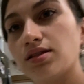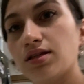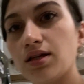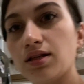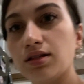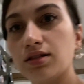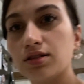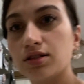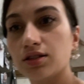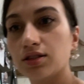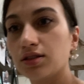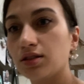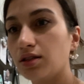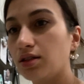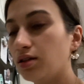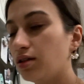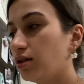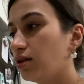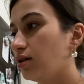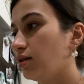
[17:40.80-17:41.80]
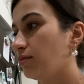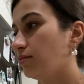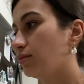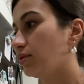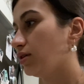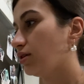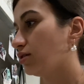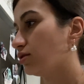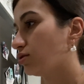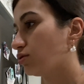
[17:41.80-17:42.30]
gelir.
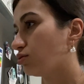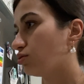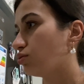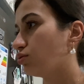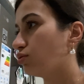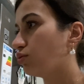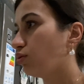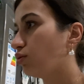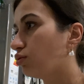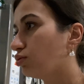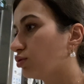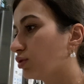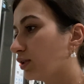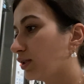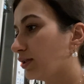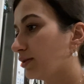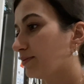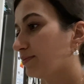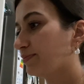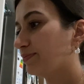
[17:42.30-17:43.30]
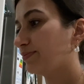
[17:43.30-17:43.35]
Birazcık su doldurayım.